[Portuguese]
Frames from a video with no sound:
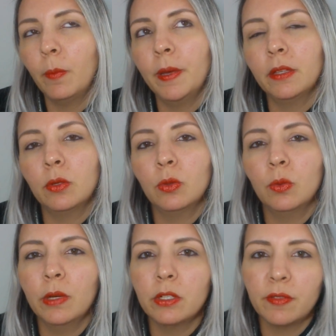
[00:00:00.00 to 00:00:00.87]
o Pedro
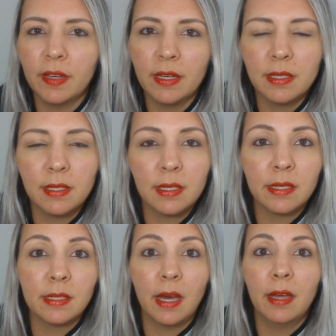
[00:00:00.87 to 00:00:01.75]
duas vezes,
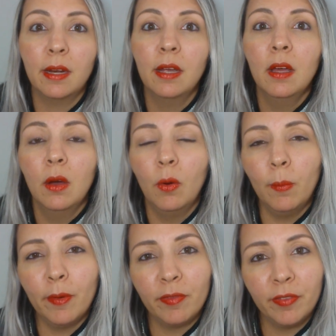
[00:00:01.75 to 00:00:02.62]
a Sara
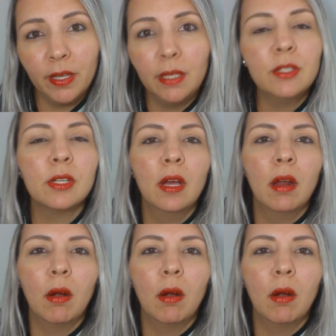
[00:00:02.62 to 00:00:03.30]
uma vez.